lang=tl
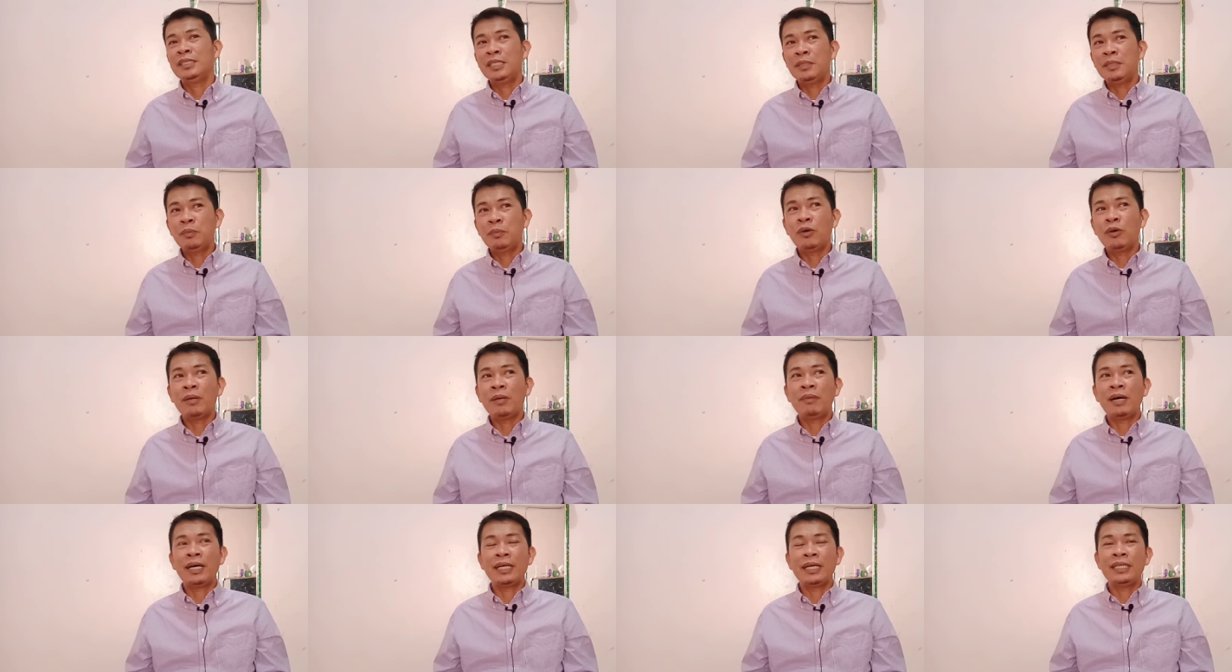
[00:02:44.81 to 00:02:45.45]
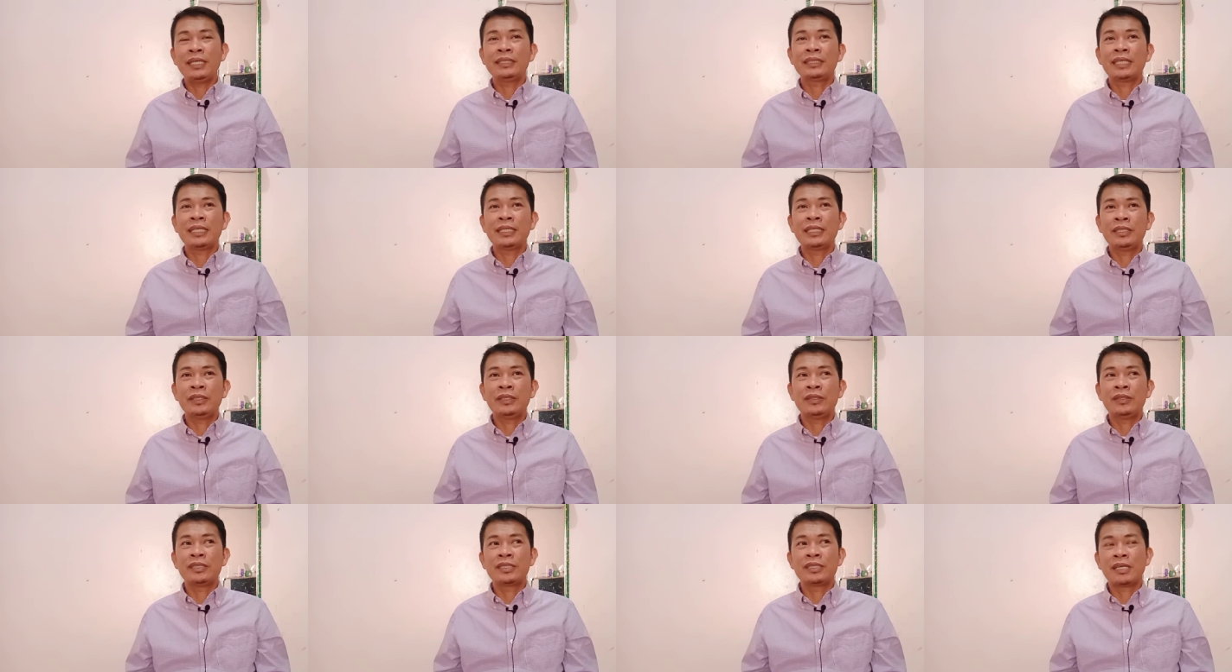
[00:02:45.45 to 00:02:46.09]
Hindi po
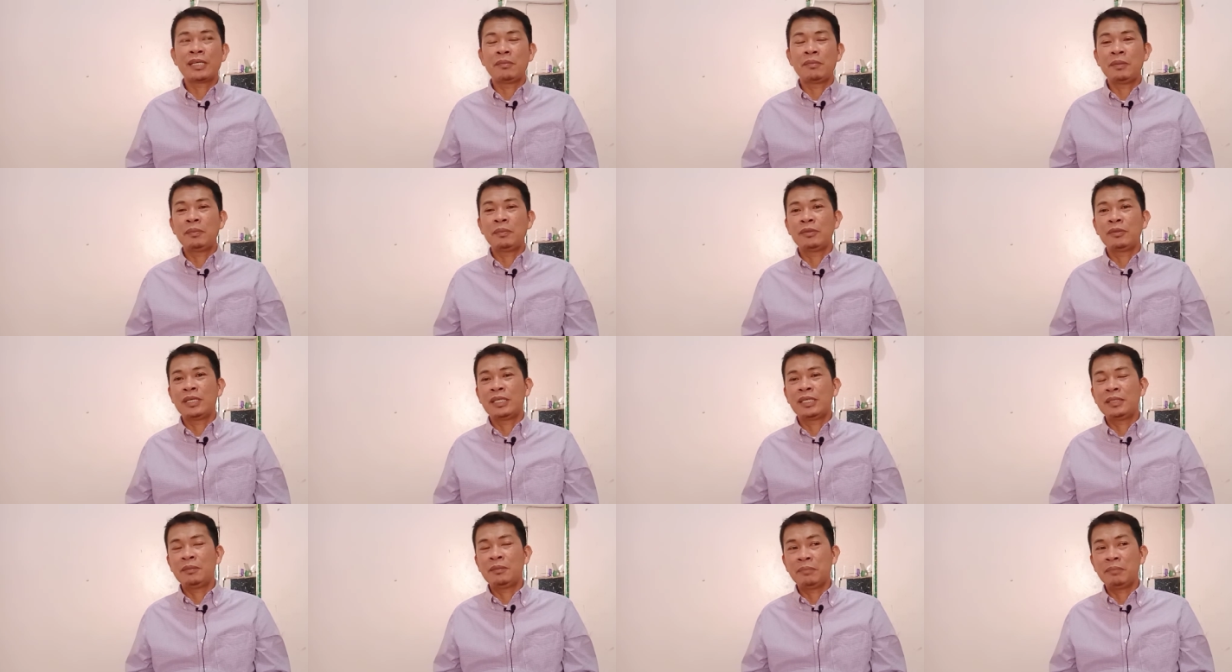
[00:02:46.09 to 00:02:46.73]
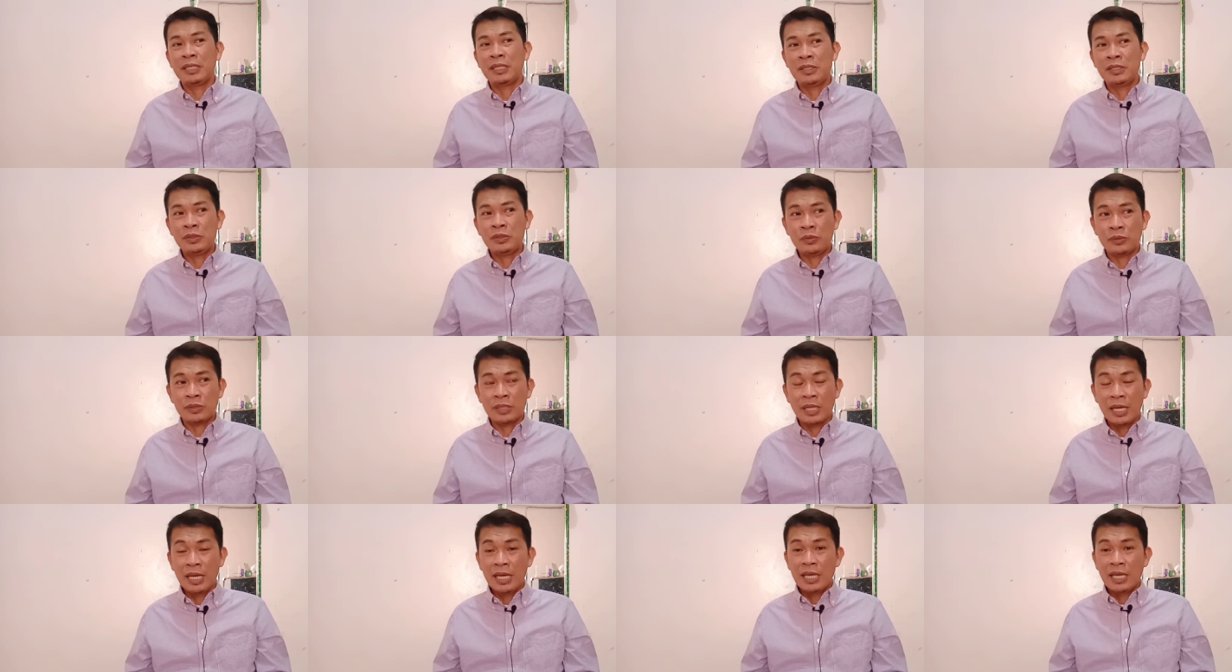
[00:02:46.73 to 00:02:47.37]
kabaitan yon Ang sabi po natin pang
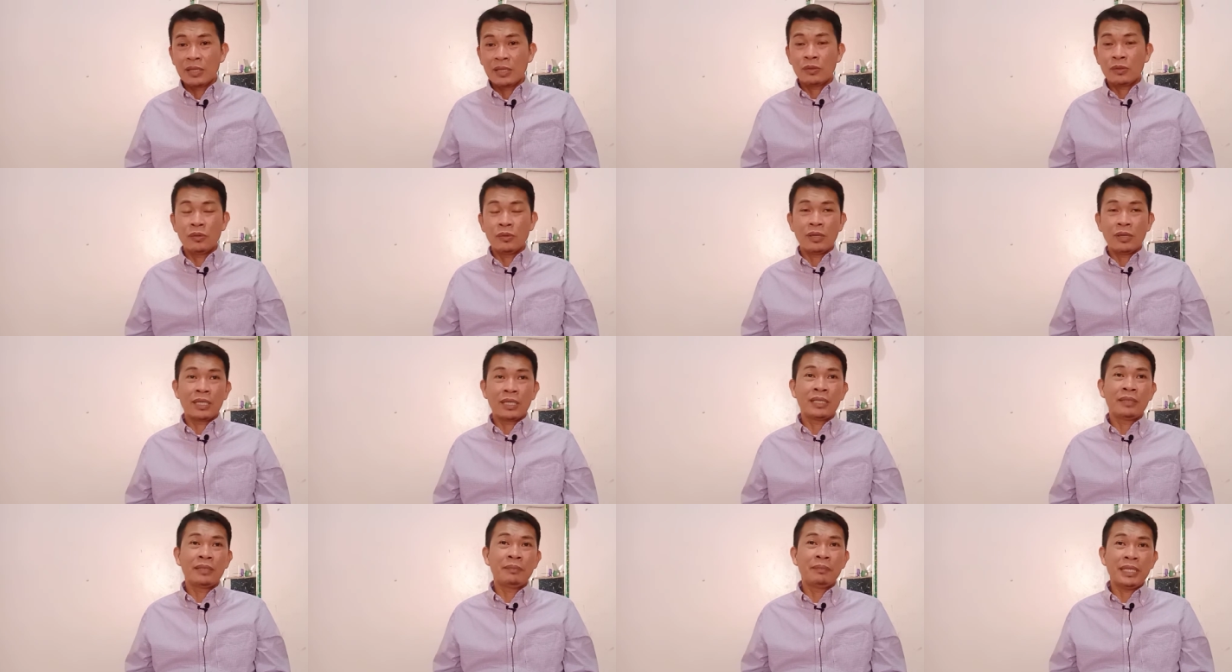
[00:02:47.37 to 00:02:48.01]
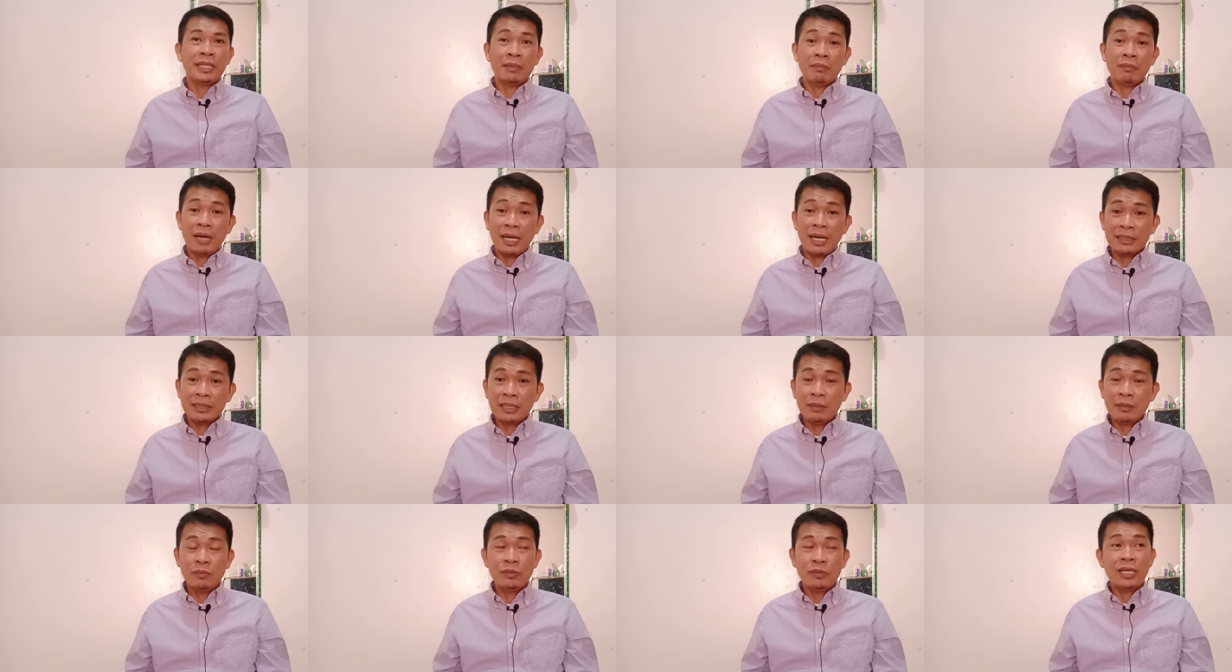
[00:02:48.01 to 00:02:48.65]
Isus, kung ang
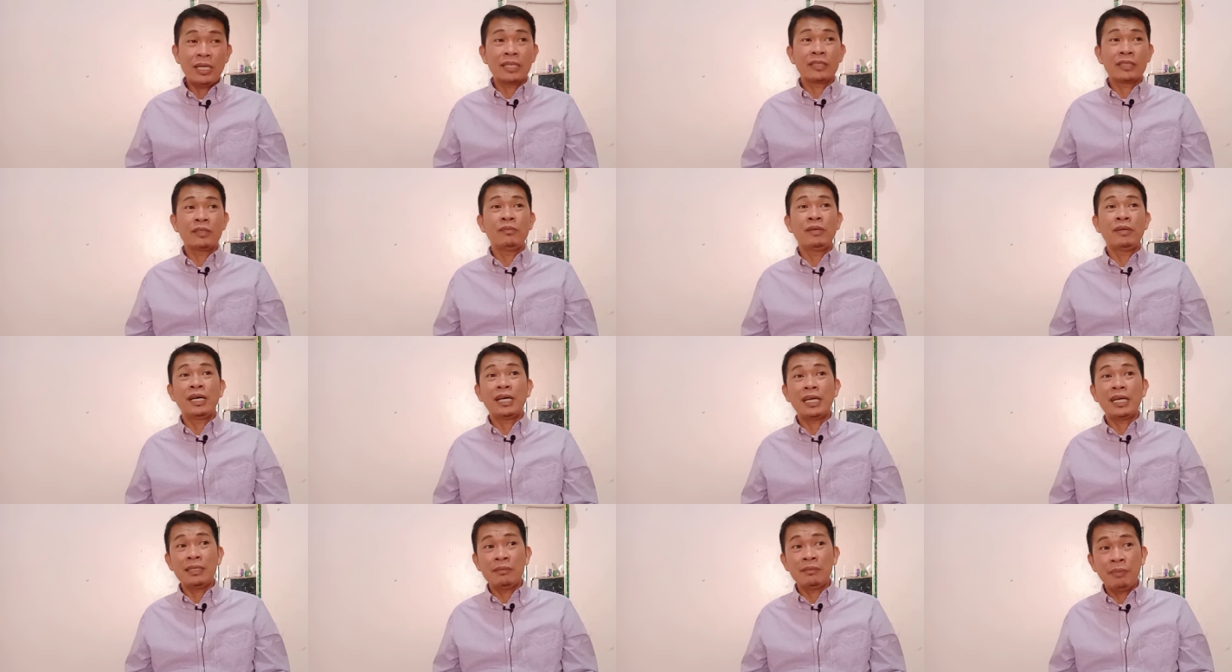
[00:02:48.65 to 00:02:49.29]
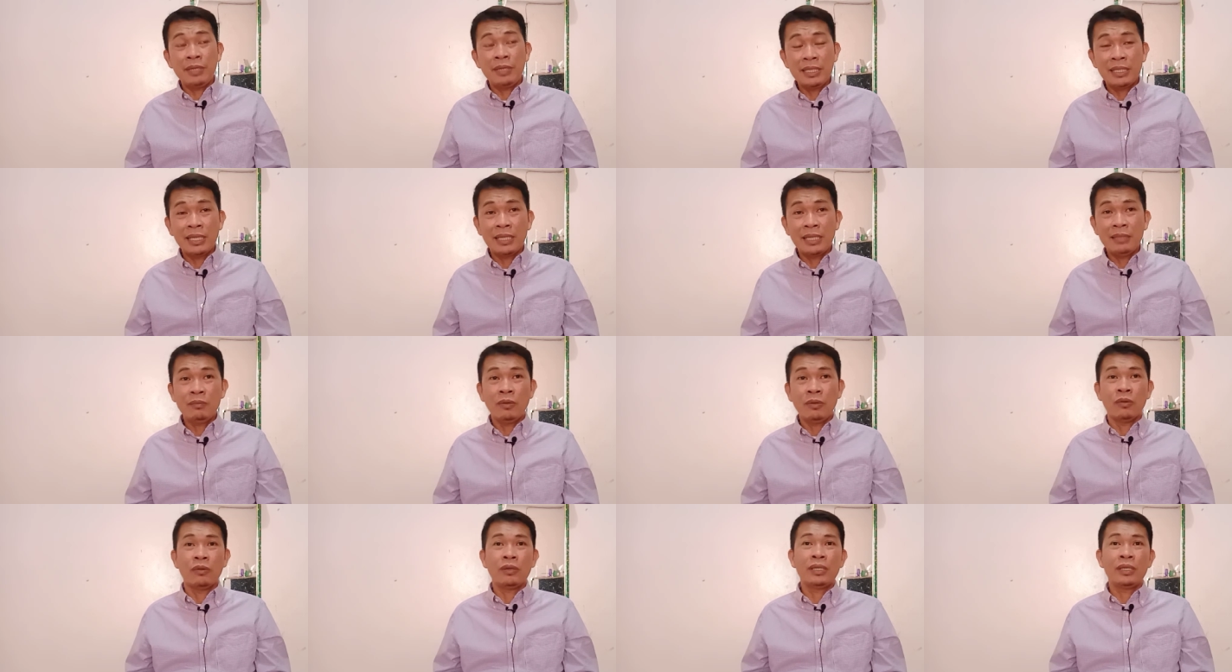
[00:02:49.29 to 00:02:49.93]
binabati mo lang yung mga
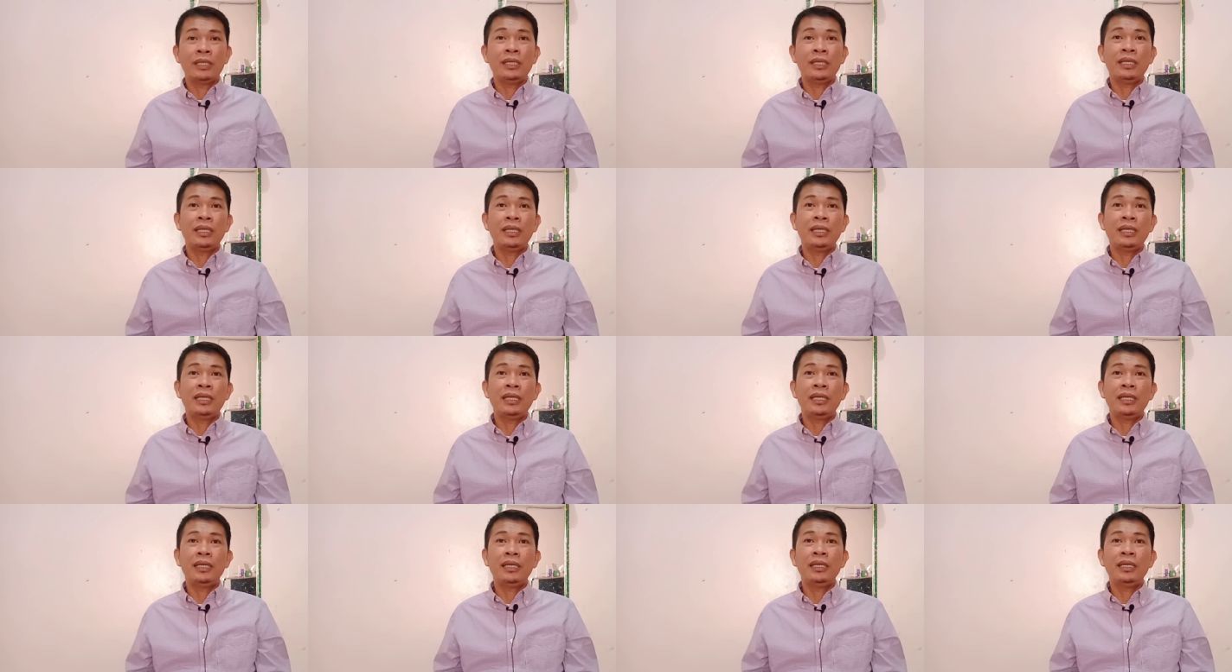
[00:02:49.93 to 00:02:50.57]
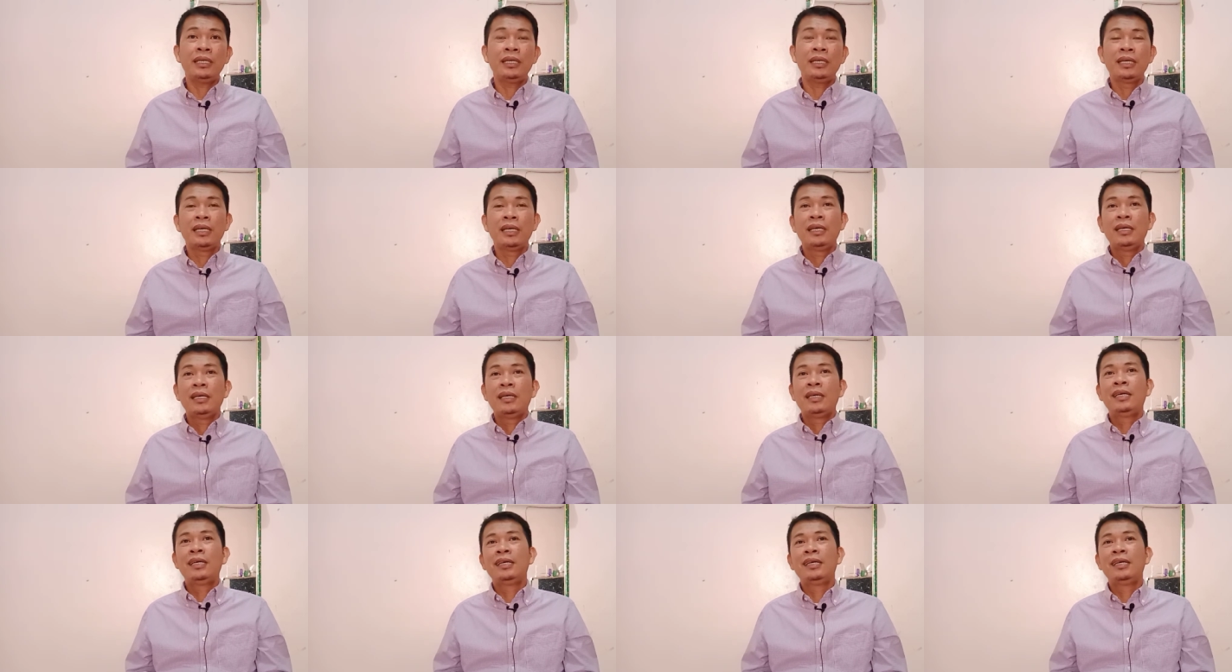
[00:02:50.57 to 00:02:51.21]
kaibigan mo, eh,